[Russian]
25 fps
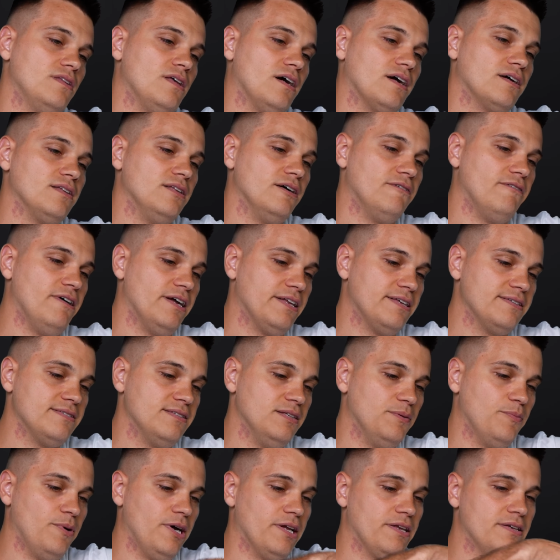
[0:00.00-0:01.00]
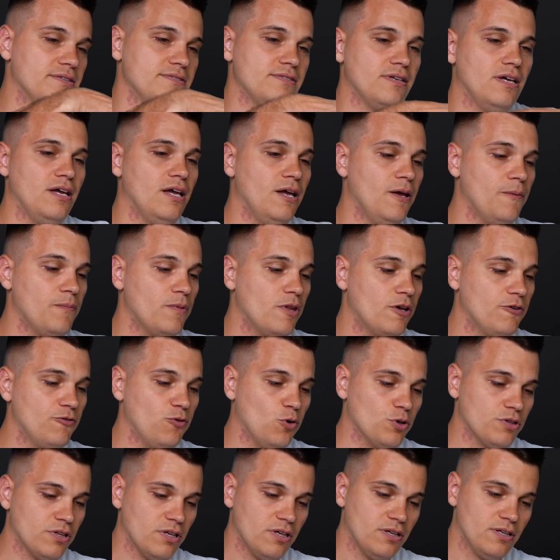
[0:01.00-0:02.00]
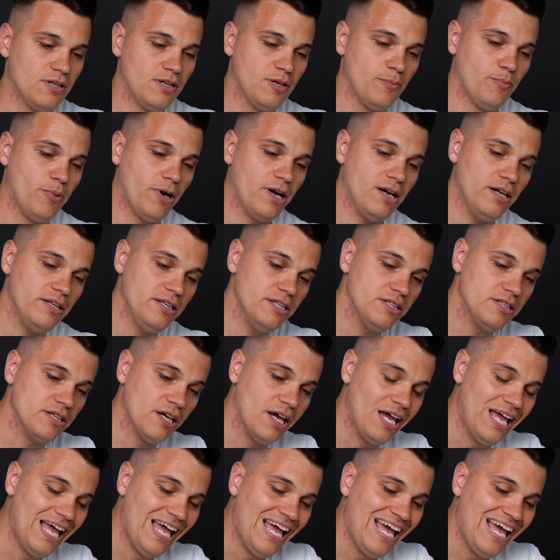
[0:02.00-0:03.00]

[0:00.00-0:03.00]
Так, давайте, снимайтесь. Вот, поглядите.